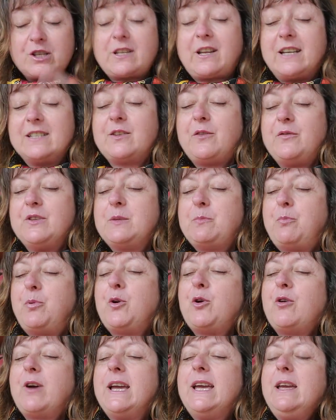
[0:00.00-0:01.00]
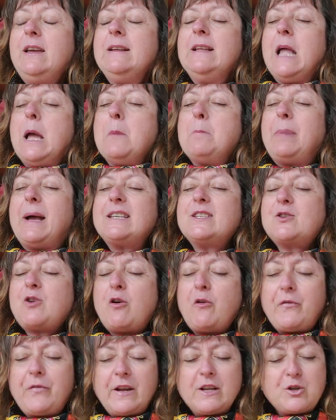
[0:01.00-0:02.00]
J'ai très envie de pleurer parce
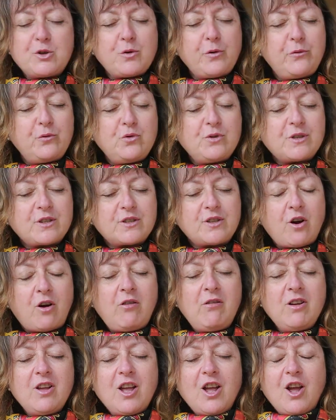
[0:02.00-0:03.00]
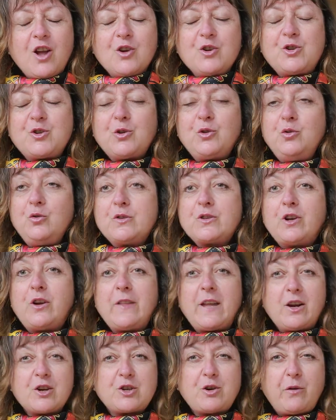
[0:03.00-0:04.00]
qu'en fait, je vous sens, je nous
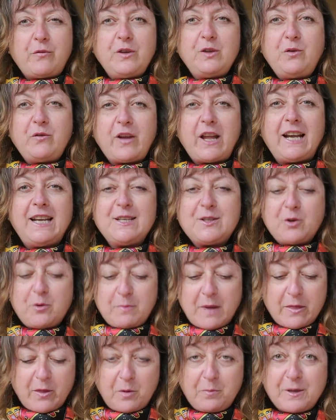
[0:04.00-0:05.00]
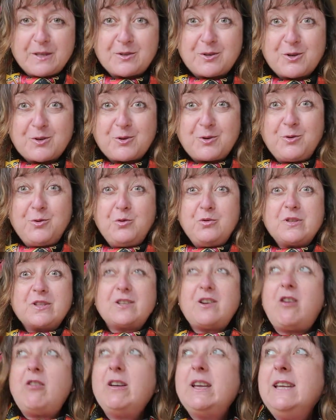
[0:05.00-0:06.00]
sens. D'ailleurs, j'ai envie d'ouvrir les yeux maintenant parce que je nous
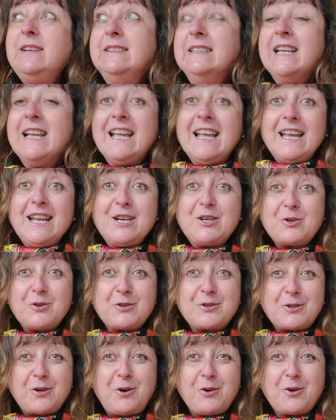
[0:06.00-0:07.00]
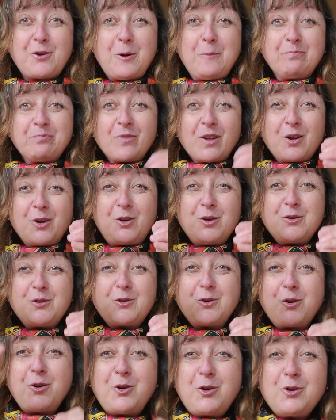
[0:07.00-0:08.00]
sens et, et je sens que que
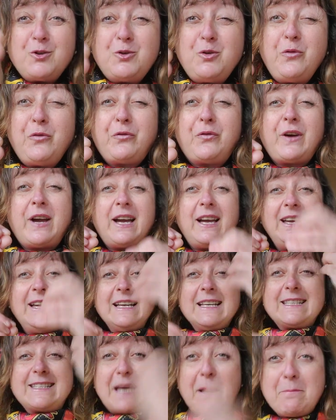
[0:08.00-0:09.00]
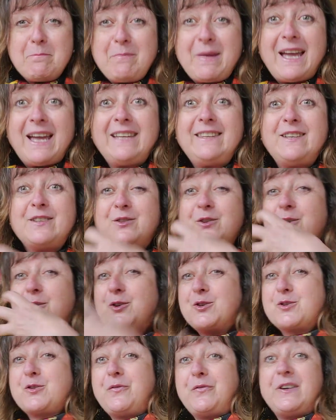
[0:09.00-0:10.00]
ce que tu fais, ça m'aide et ce
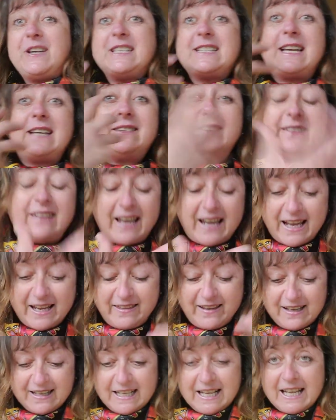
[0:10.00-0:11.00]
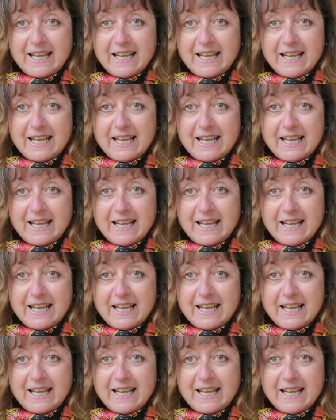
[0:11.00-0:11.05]
que je fais, ça t'aide.